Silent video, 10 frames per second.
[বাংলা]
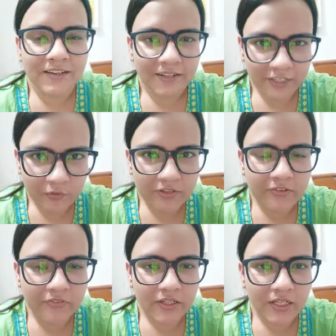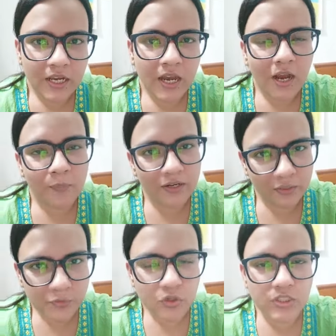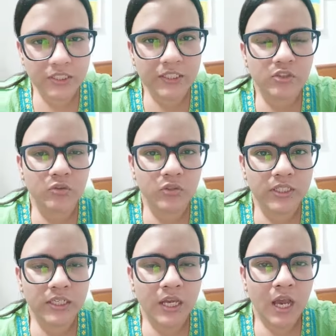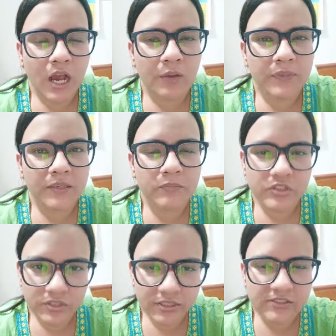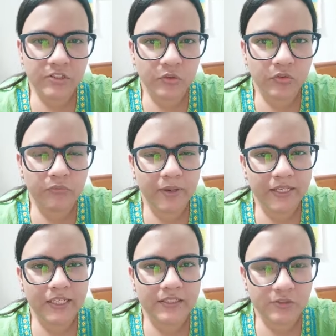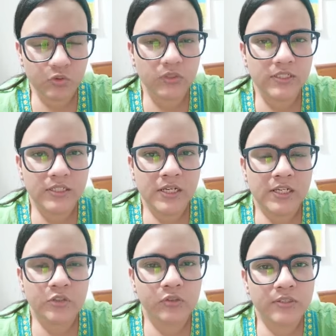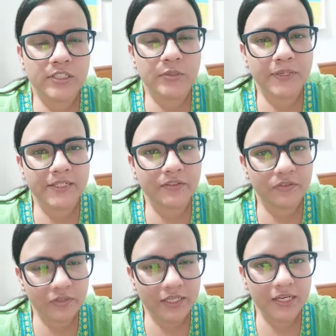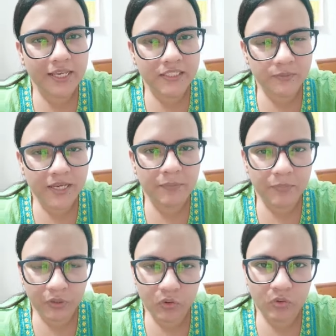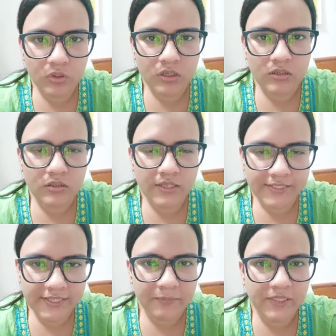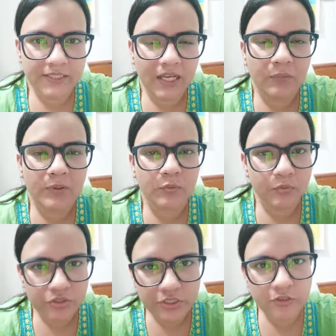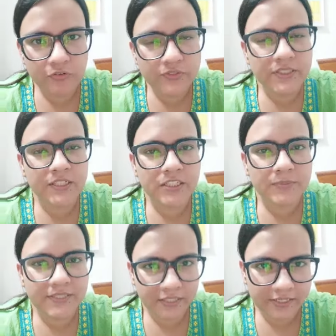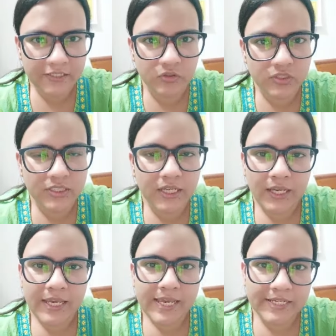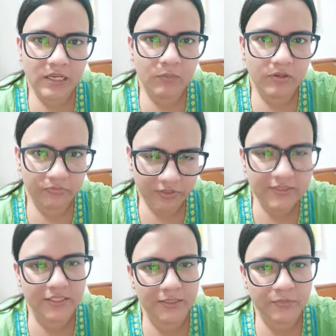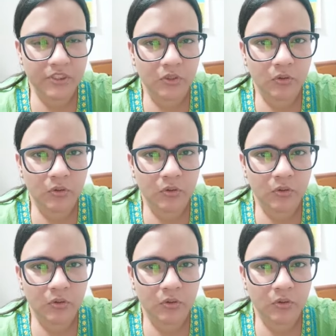হ্যালো এভরিওয়ান আমার নাম সঞ্চারী চৌধুরী আমি মিশ্রা ইনস্টিটিউট অফ ব্যাঙ্কিংয়ের স্টুডেন্ট টু থাউজেন্ড টোয়েন্টি থ্রি এর এসবিআই পিওর এক্সামটাতে আমি প্রফেশনারি অফিসার হিসেবে সিলেক্টেড হয়েছি এটা আমার ফার্স্ট অ্যাটেম্প ছিল